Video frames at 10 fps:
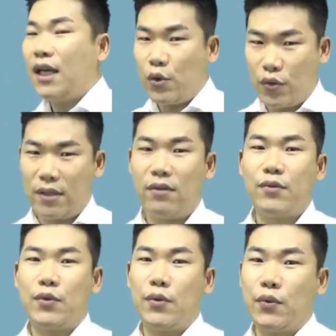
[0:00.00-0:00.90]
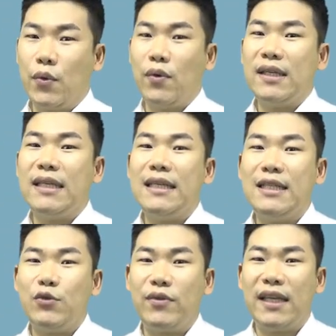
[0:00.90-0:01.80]
최종적으로
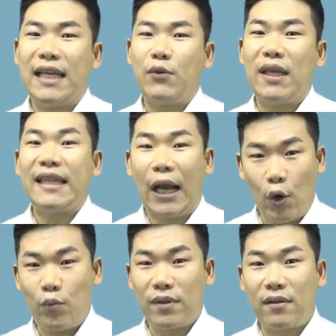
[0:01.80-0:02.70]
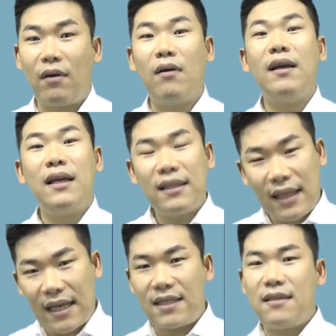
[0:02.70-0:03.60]
1주택이 된 날로부터
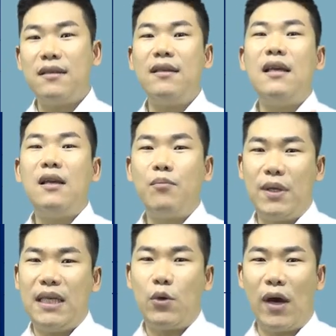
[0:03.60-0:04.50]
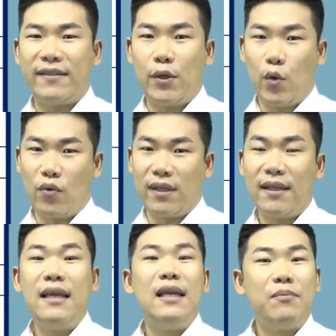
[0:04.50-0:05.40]
다시 비과세 요건,
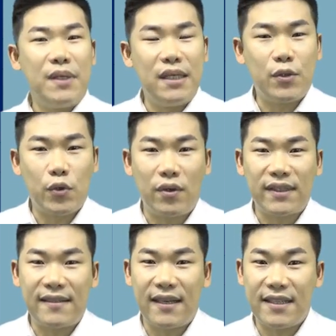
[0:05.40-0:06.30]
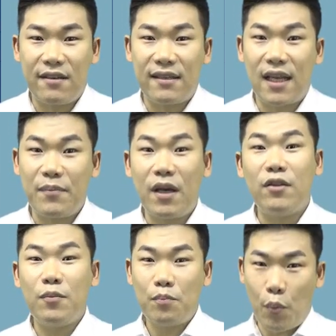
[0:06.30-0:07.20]
비조정 대상
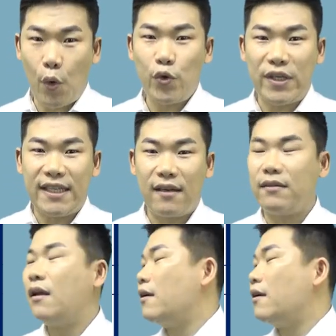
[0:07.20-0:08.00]
지역이라면 보유 2년,